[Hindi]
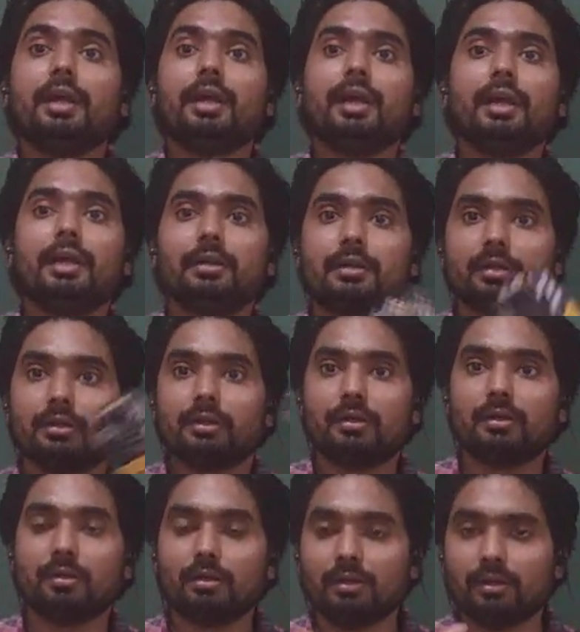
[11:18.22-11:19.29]
एट
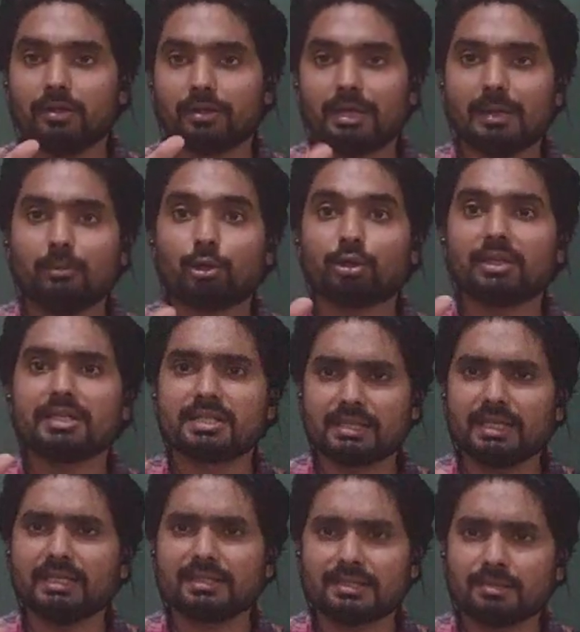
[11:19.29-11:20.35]
क्या बोलते हैं
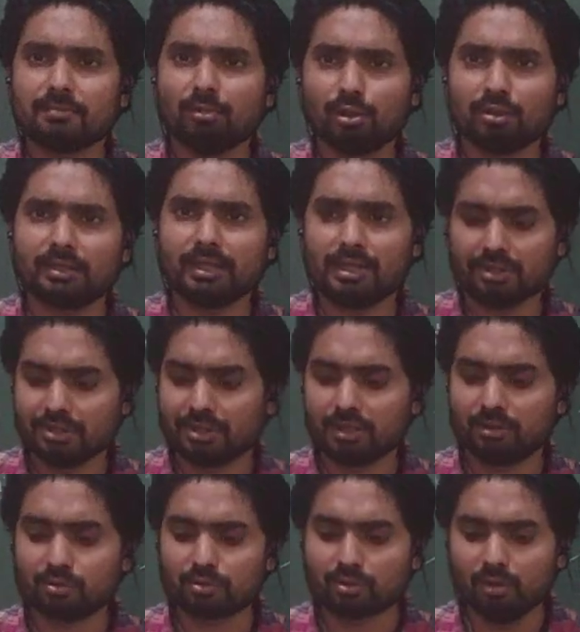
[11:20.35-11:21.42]
सेल्स बोलते हैं
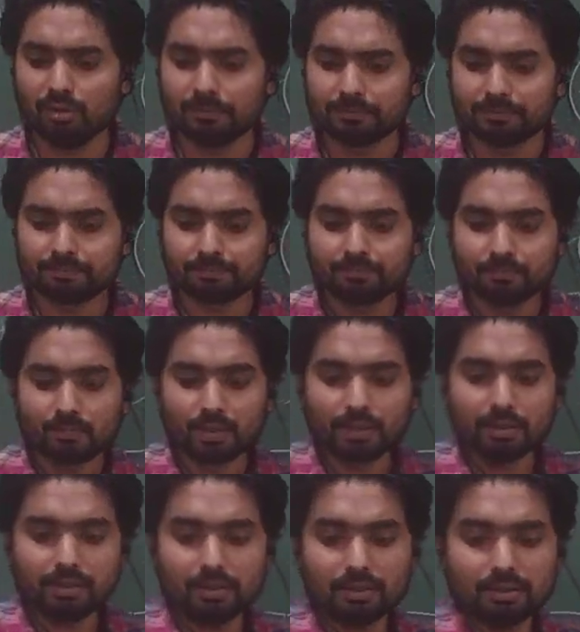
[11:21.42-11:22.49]
शायद उसको
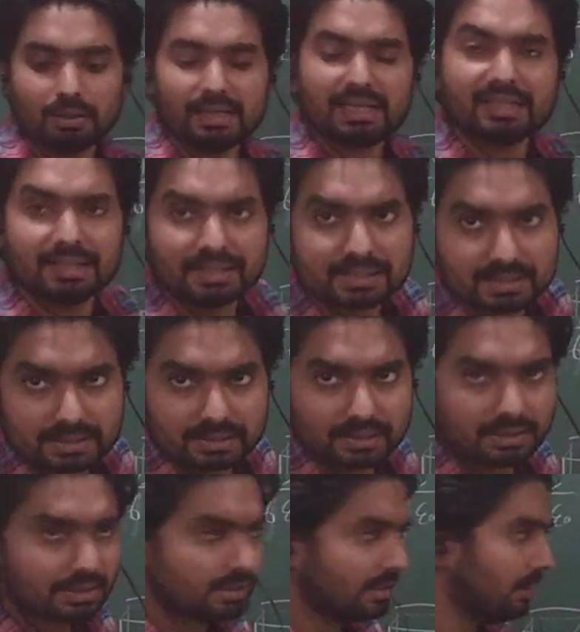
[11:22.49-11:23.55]
है ना लेटिस
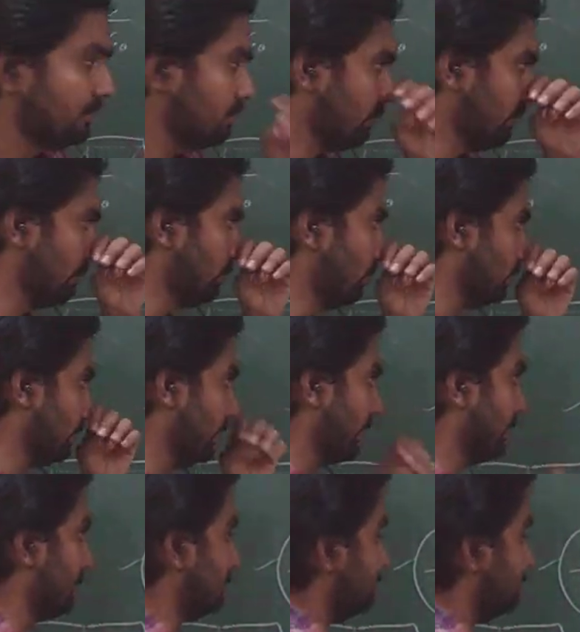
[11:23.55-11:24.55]
या सेल जो भी बोलते हैं